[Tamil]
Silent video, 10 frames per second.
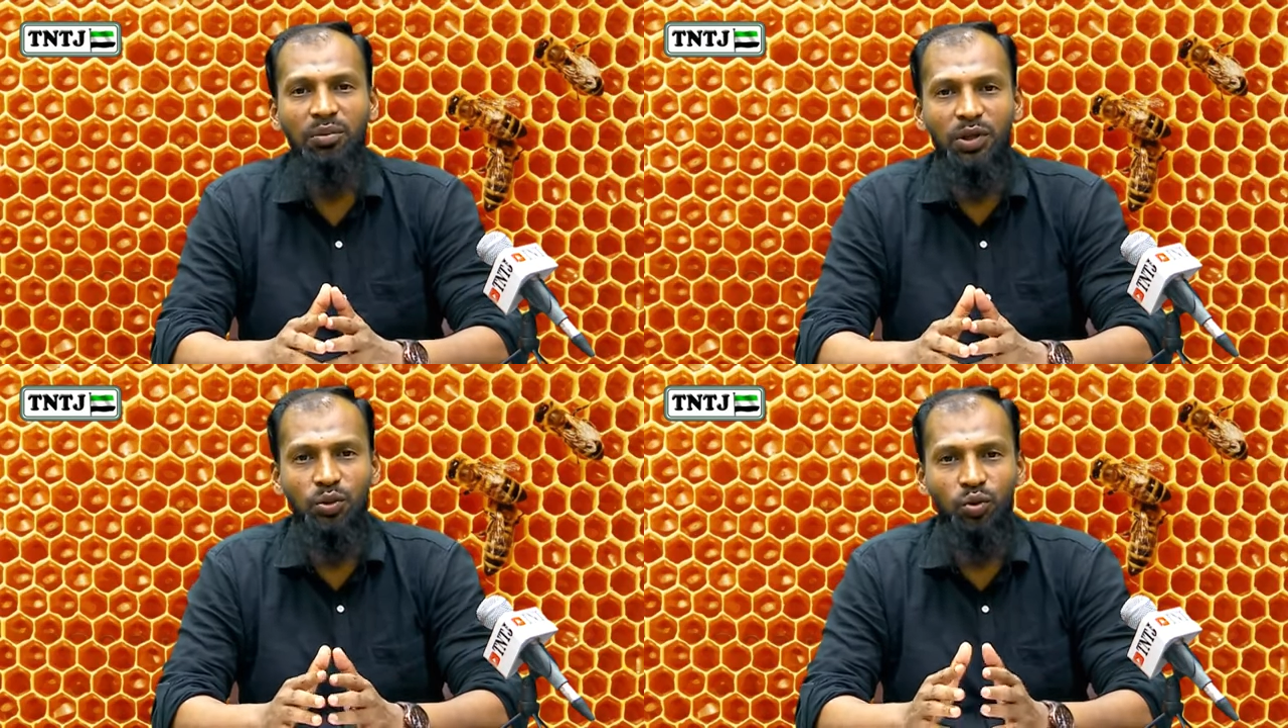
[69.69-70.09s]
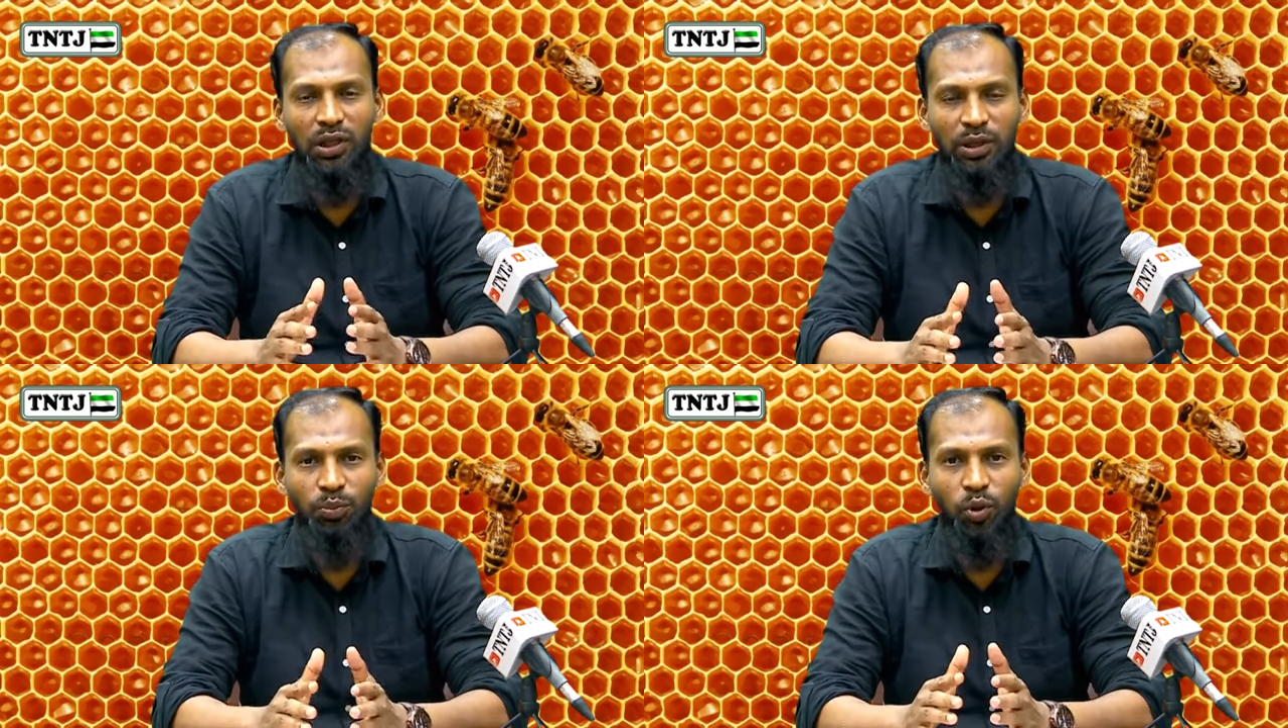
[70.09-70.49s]
அப்படின்னு
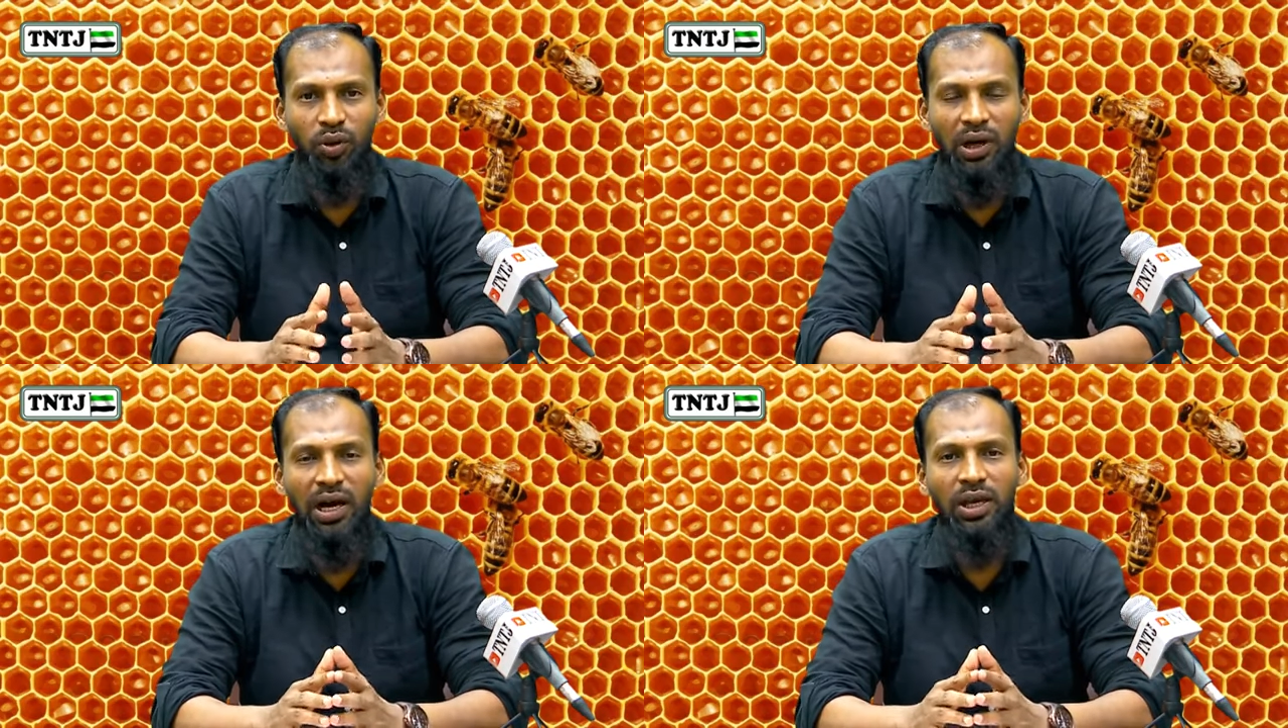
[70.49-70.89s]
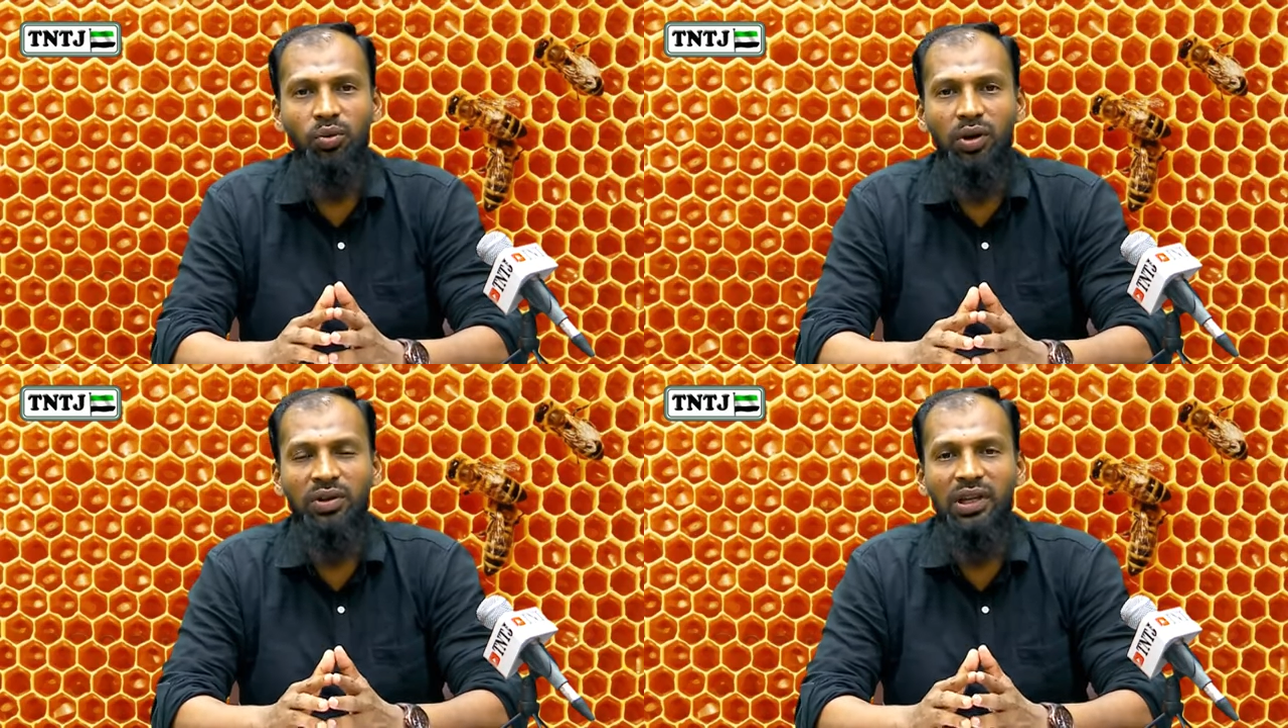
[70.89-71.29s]
சொல்லி இப்போ ஒரு
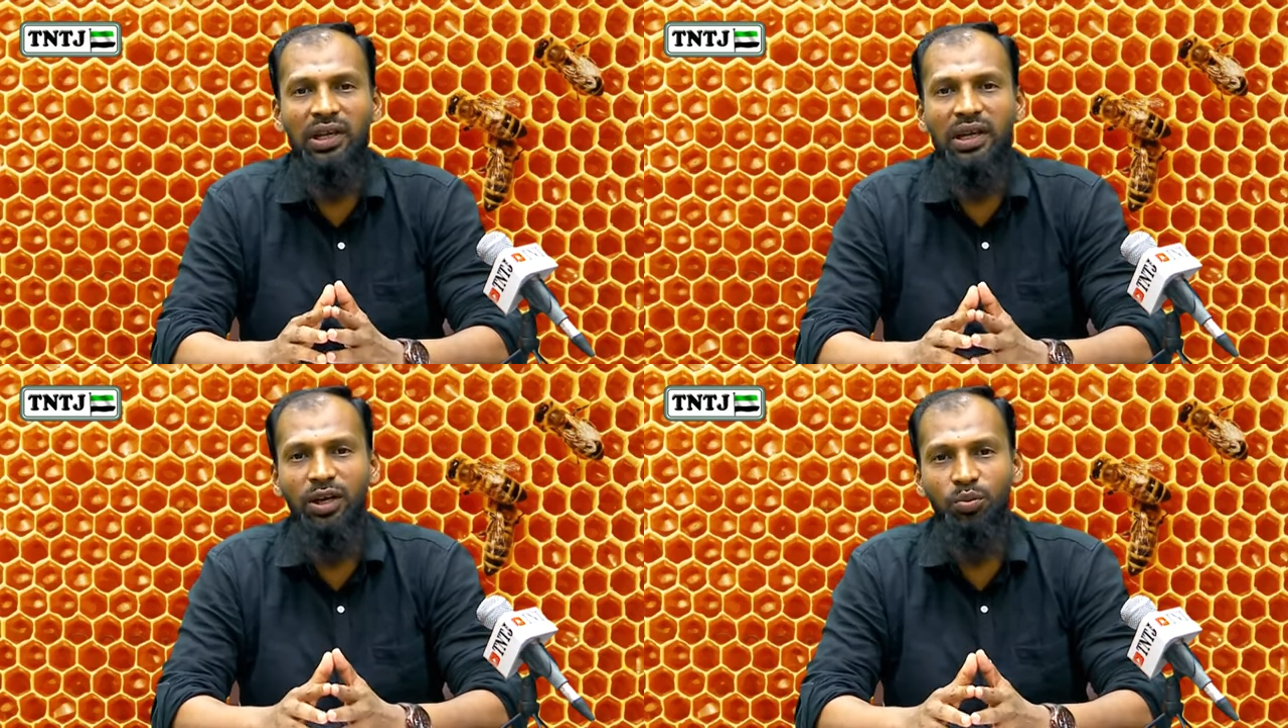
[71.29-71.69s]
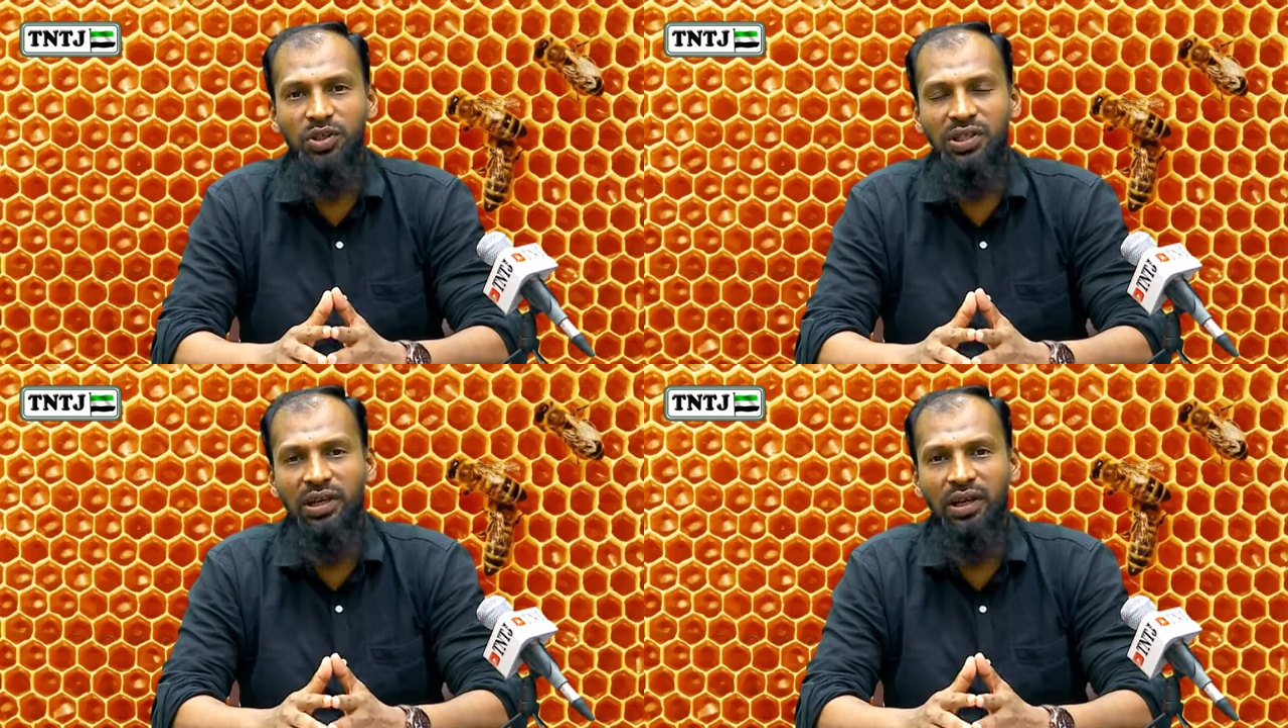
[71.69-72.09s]
ஆய்வில் வந்து
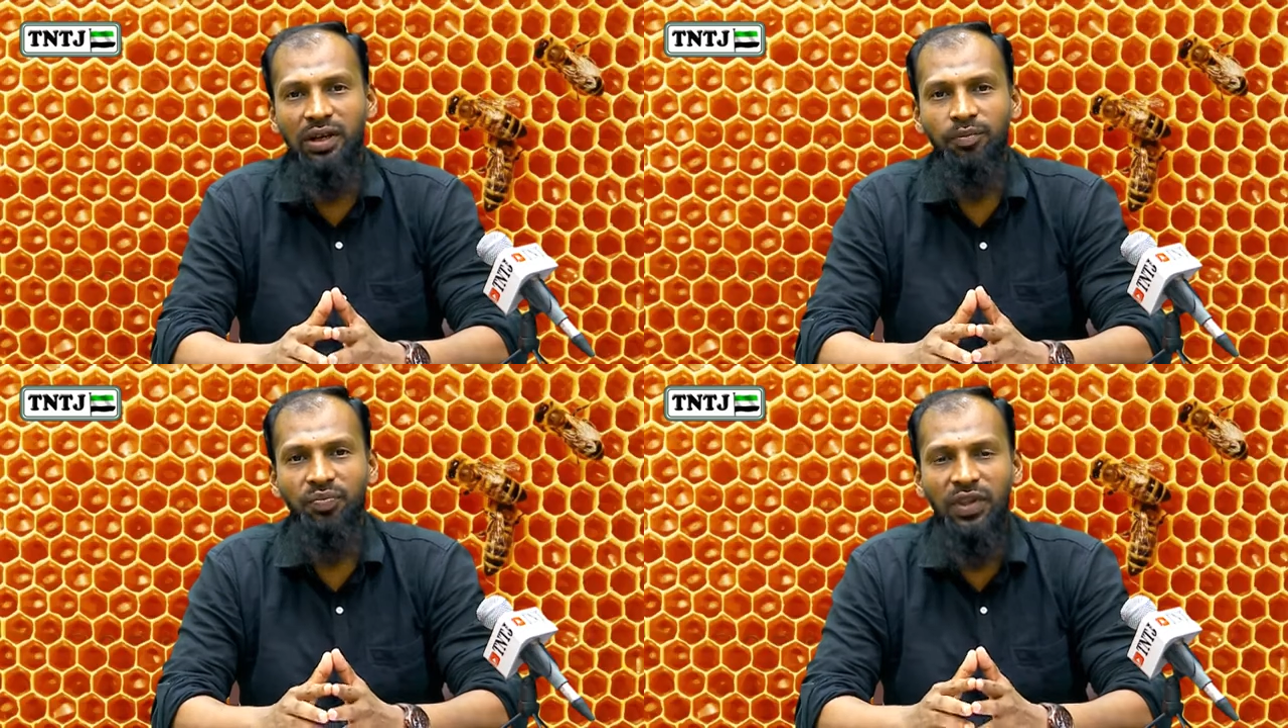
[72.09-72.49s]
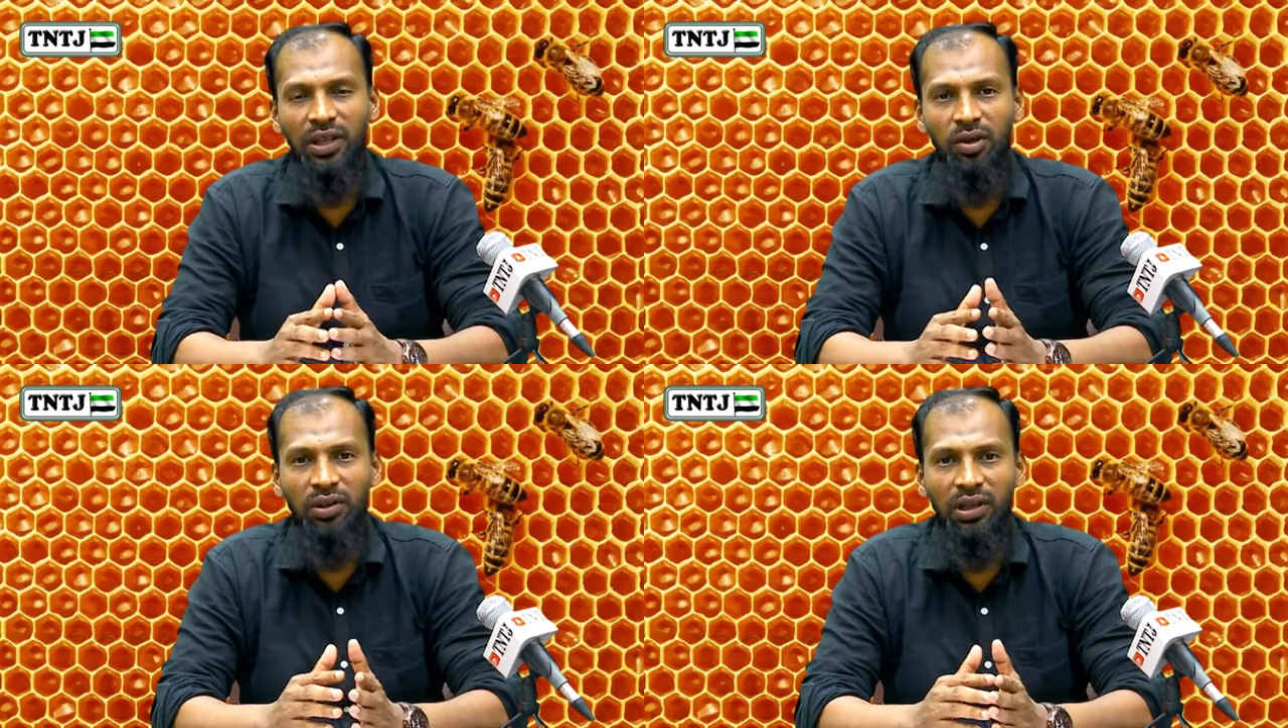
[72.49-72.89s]
கண்டுபிடிச்சிருக்கிறாங்க
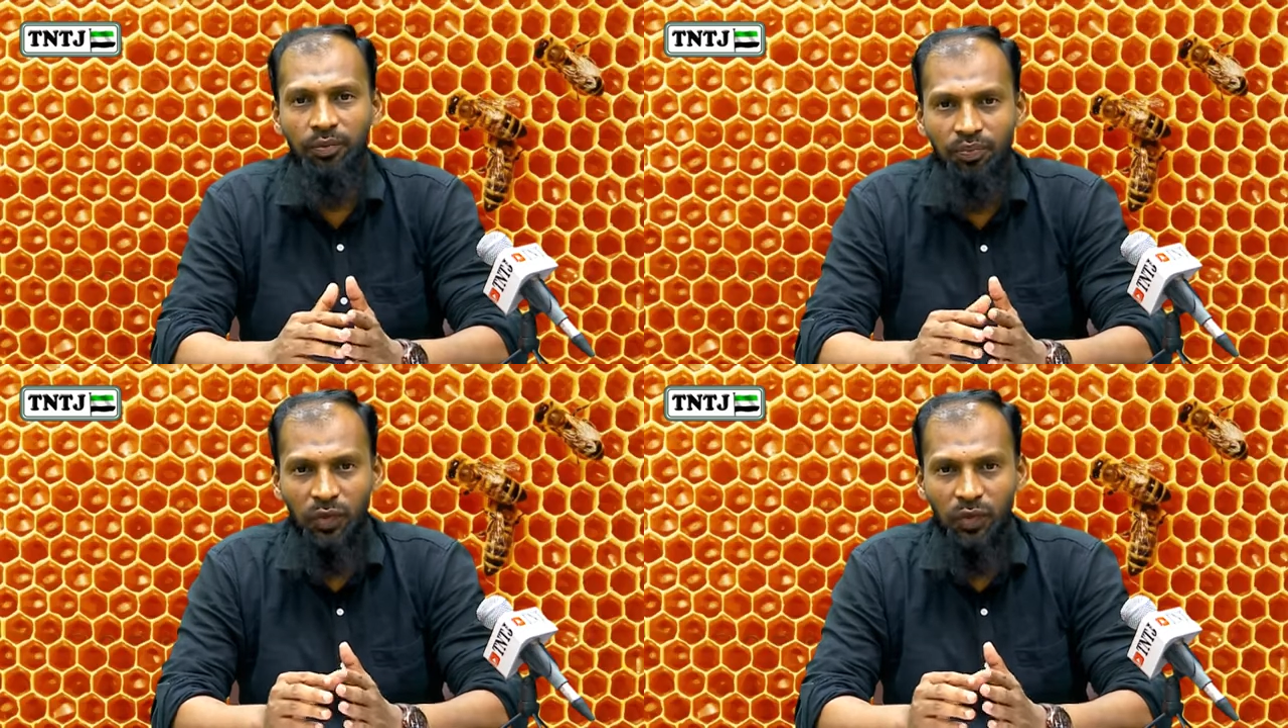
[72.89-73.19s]
அதாவது